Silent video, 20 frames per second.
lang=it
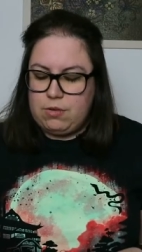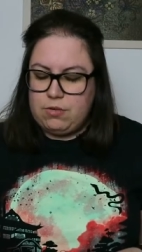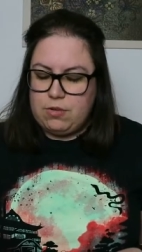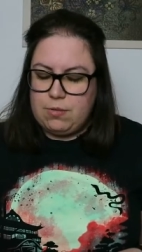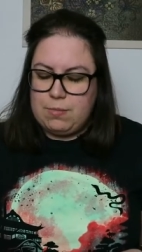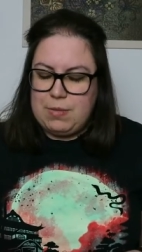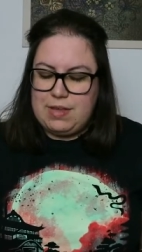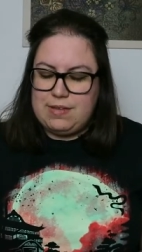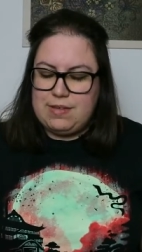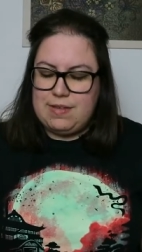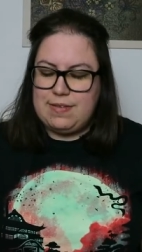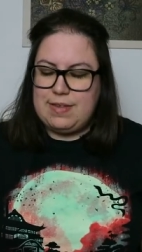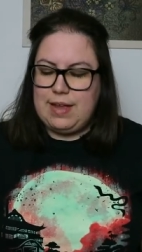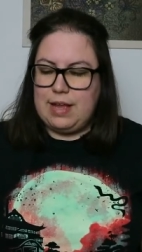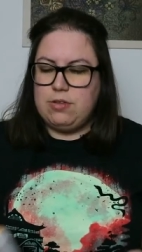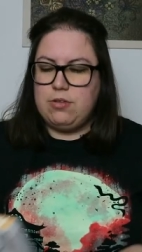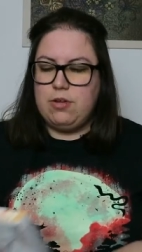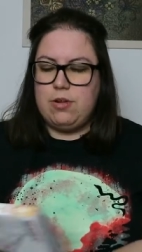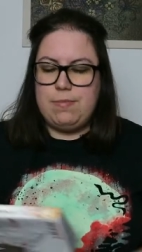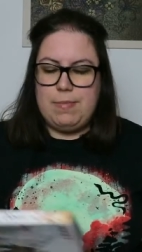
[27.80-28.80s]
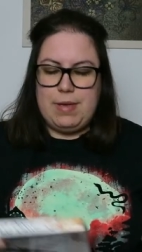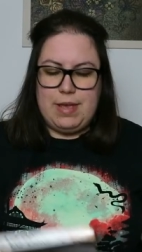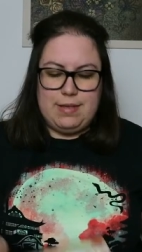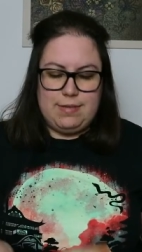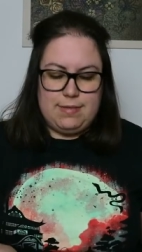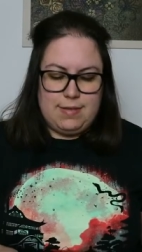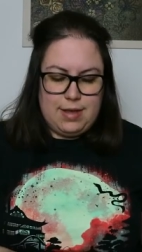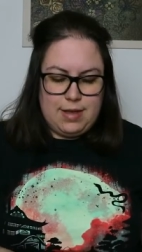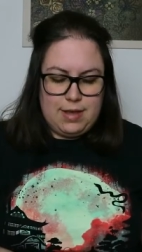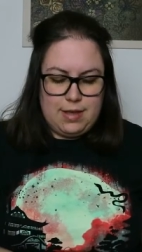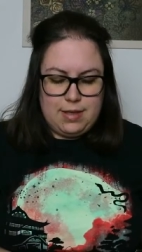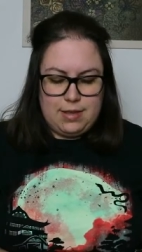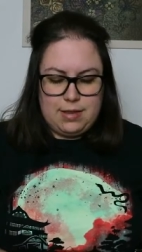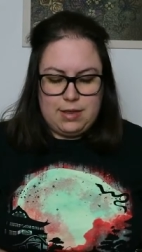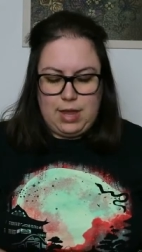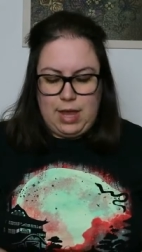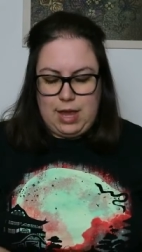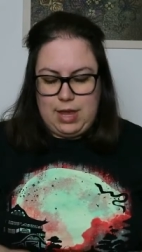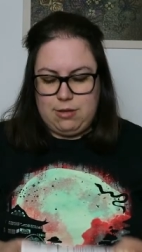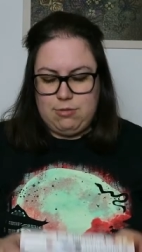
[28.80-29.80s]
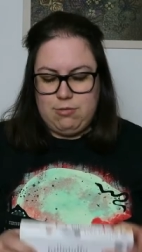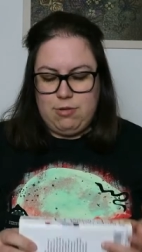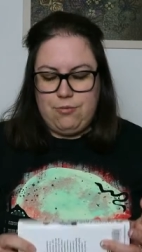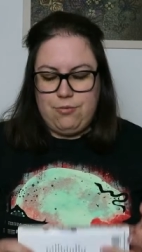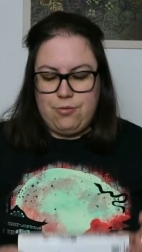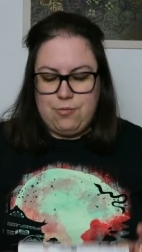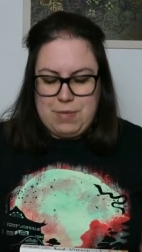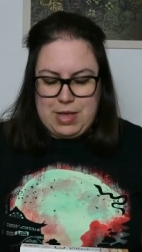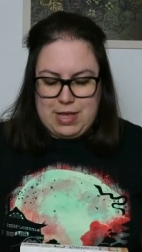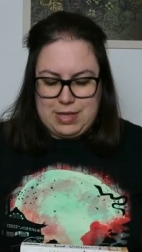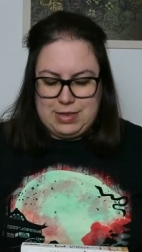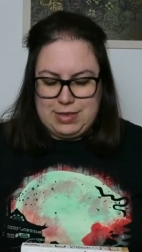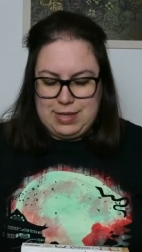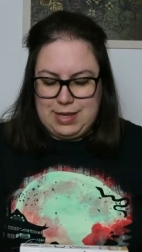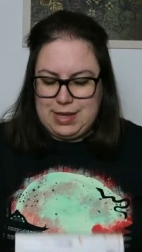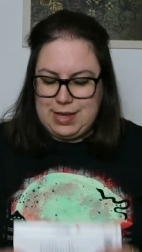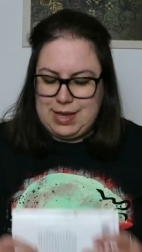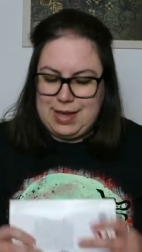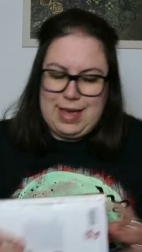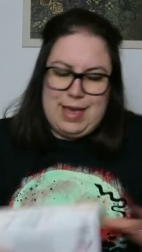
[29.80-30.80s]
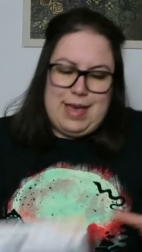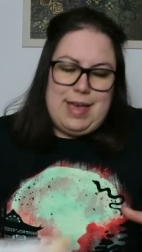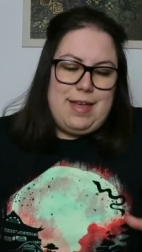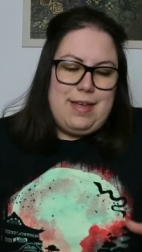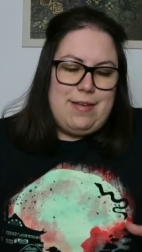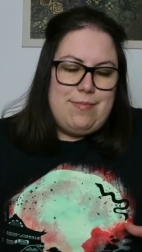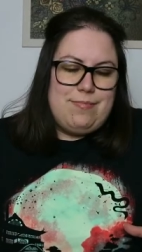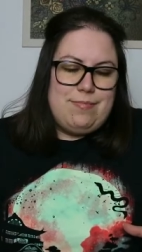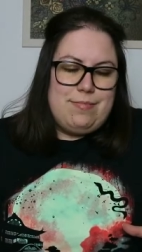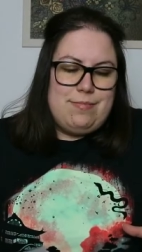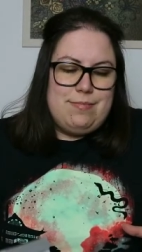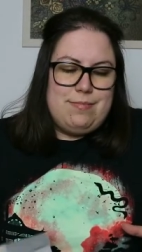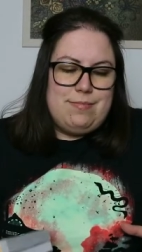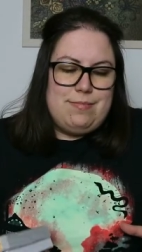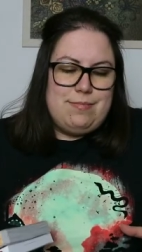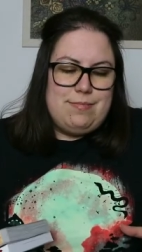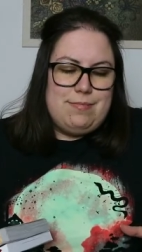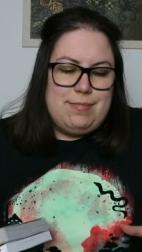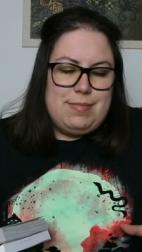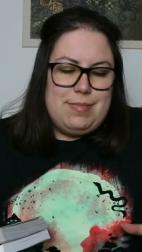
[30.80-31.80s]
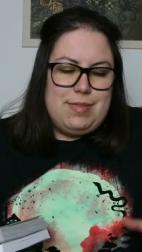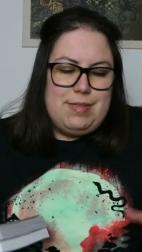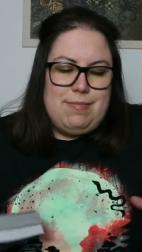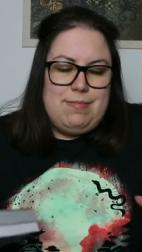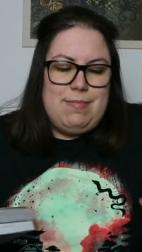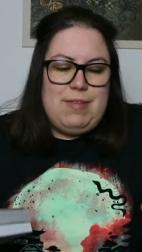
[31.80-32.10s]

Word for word: mese è stato il mese dei due fumetti che mh, mm,